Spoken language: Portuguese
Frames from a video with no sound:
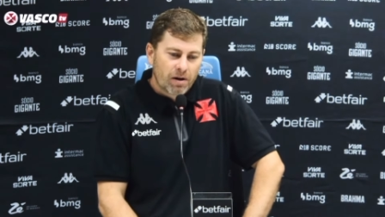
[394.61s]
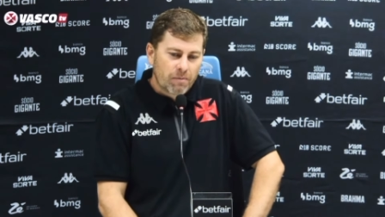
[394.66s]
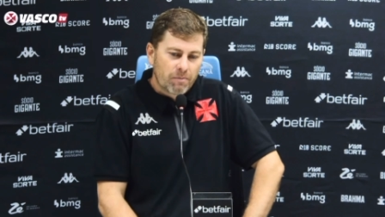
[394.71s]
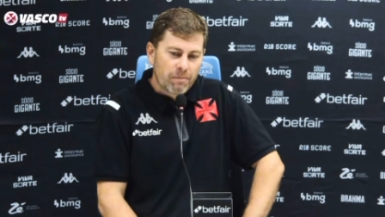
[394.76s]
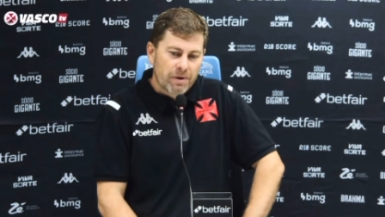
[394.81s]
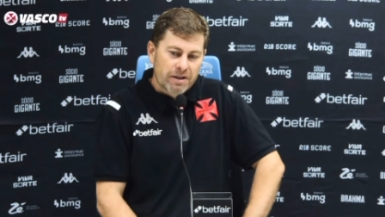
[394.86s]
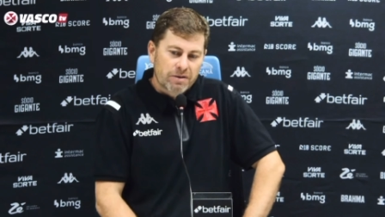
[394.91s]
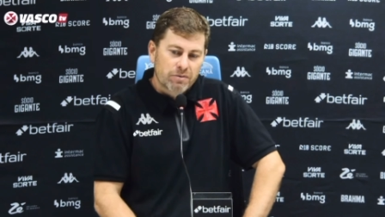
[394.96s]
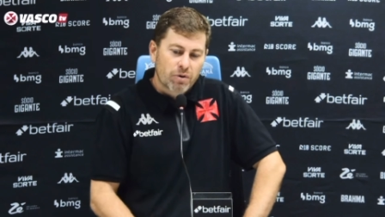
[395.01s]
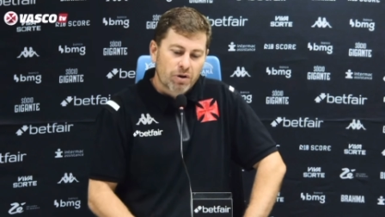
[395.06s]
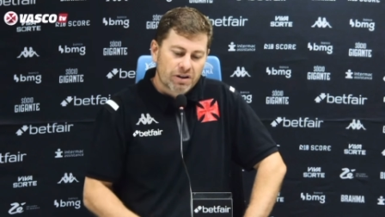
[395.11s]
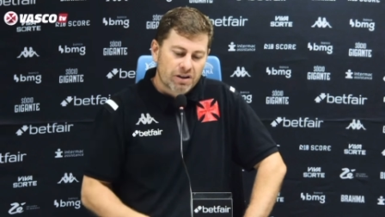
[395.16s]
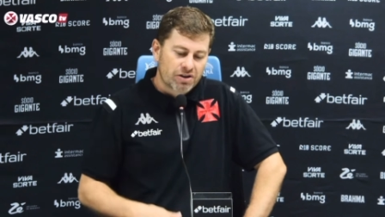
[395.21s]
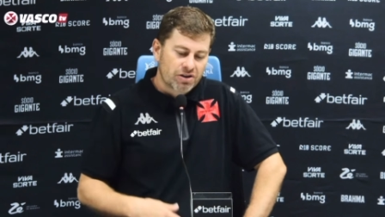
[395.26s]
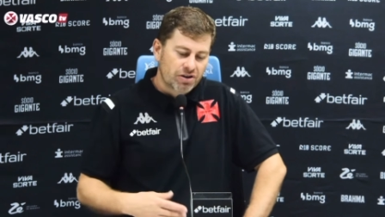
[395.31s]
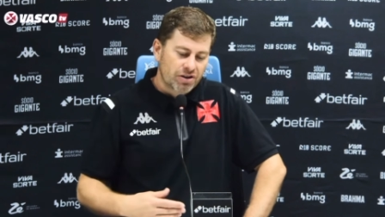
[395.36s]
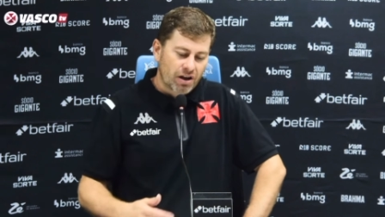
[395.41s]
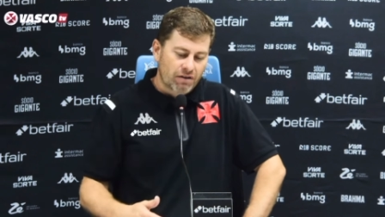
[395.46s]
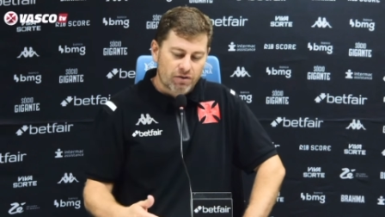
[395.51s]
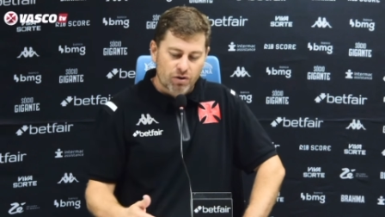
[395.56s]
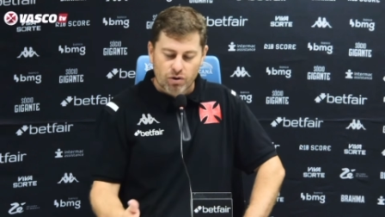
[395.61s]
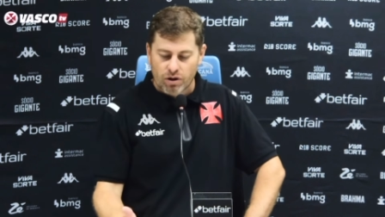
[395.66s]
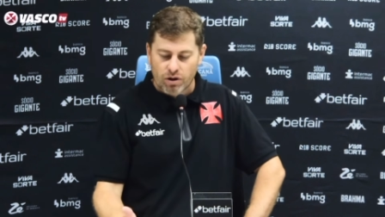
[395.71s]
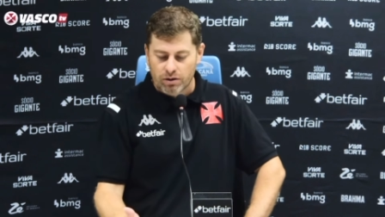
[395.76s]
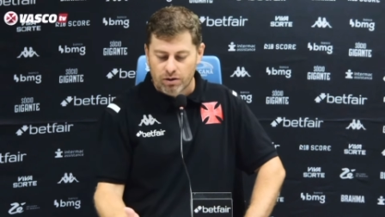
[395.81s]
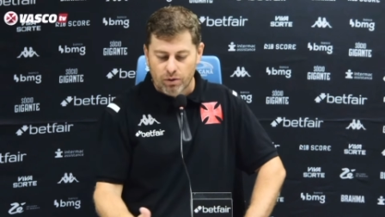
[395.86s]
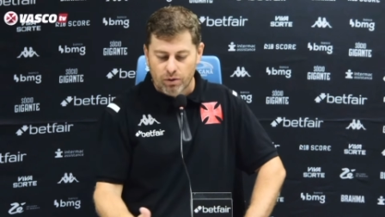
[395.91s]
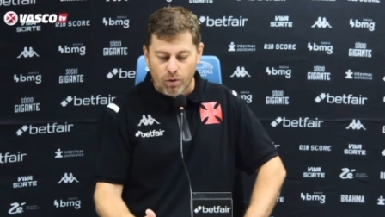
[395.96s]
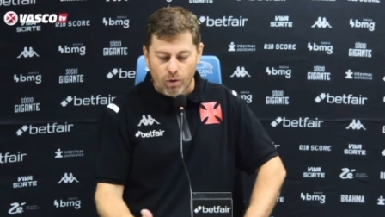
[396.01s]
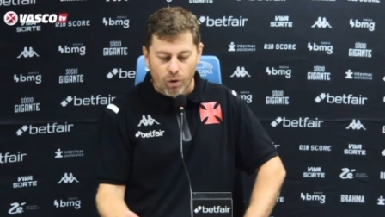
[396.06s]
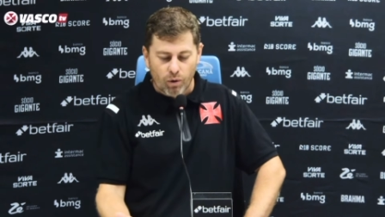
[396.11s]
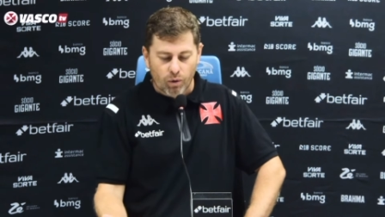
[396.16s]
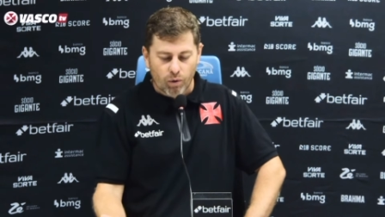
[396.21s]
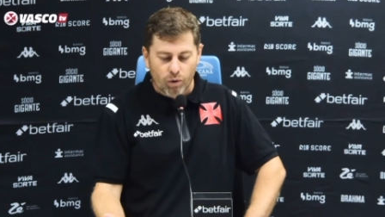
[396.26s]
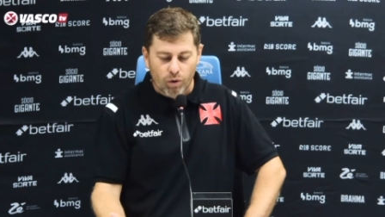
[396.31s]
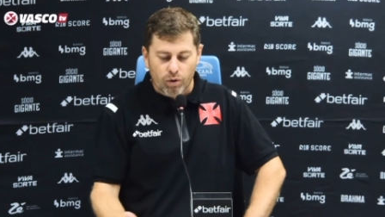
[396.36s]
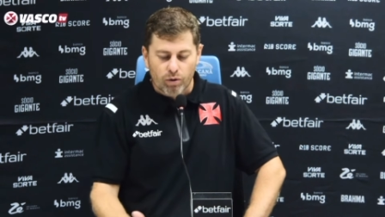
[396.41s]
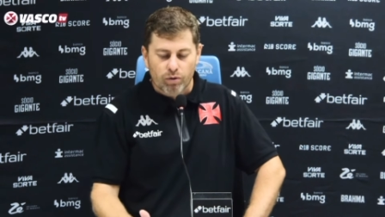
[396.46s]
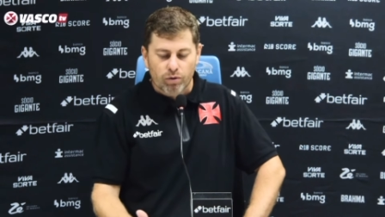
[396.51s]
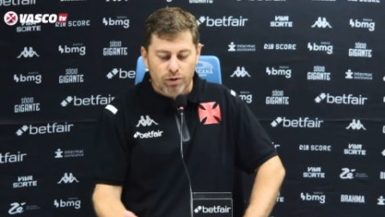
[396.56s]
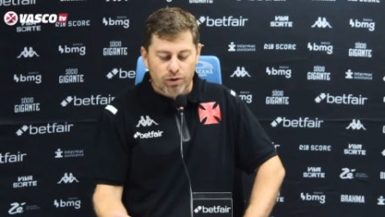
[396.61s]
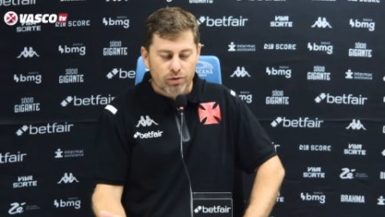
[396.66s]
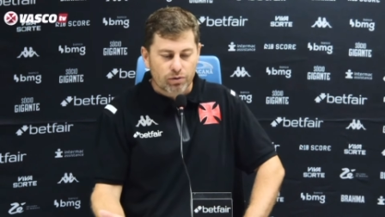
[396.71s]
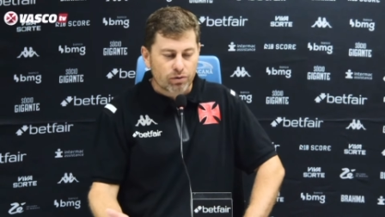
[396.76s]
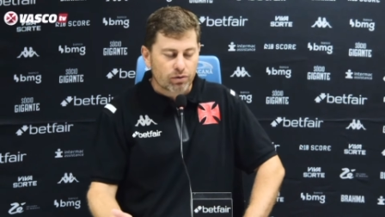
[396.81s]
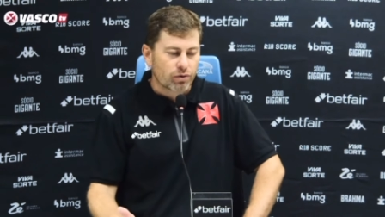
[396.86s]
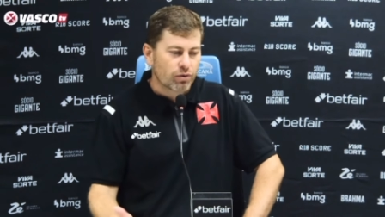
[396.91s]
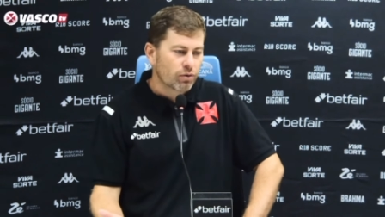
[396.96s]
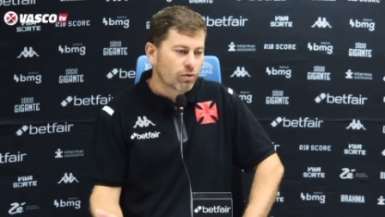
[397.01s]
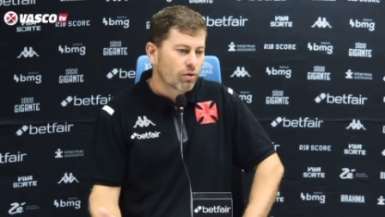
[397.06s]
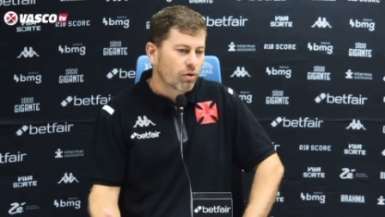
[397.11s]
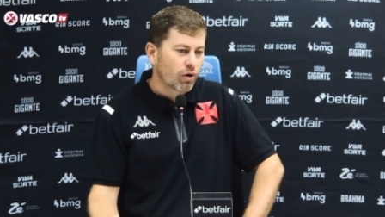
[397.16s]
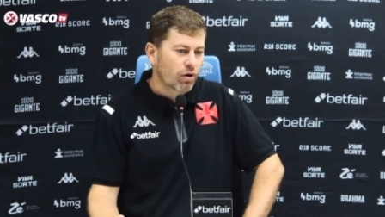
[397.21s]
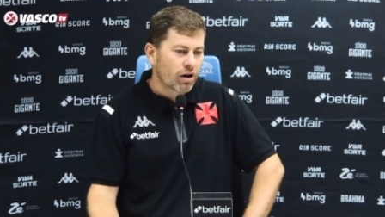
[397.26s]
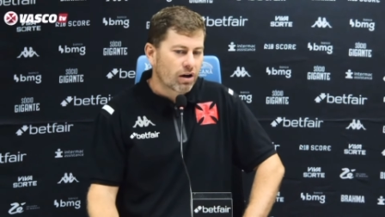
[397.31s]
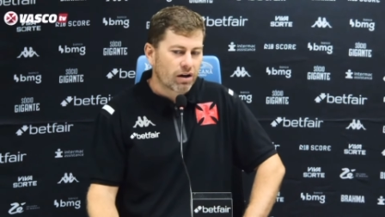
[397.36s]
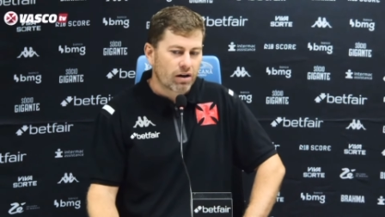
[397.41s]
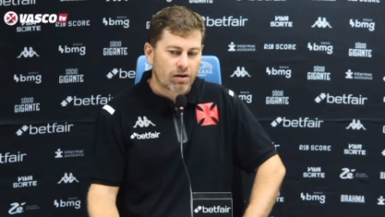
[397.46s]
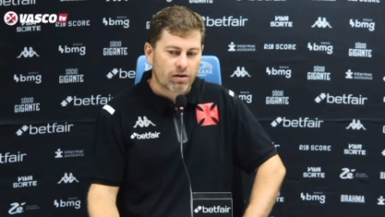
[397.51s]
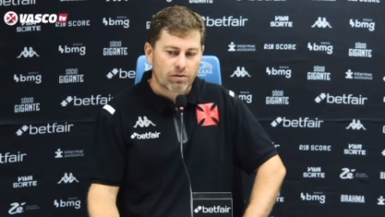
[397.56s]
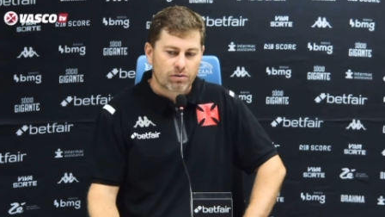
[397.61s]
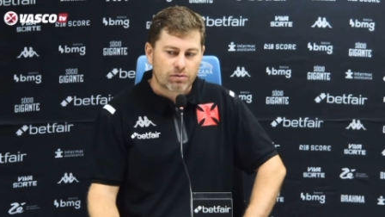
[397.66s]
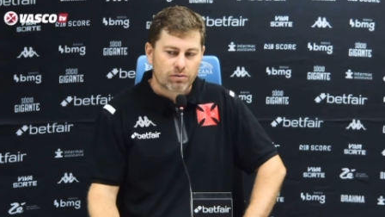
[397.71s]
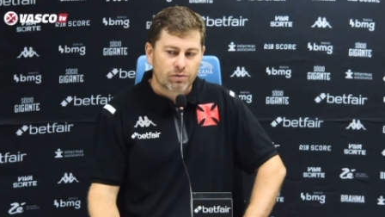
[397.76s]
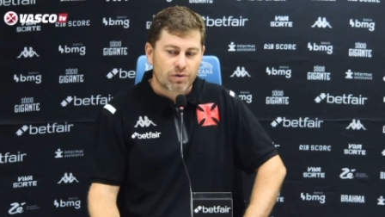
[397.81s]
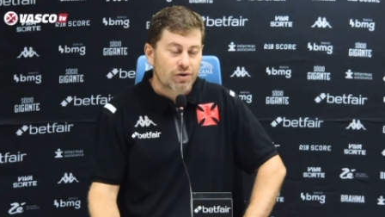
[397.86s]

mesmo quando a gente estava jogando com o Hugo e o, e o Cocão,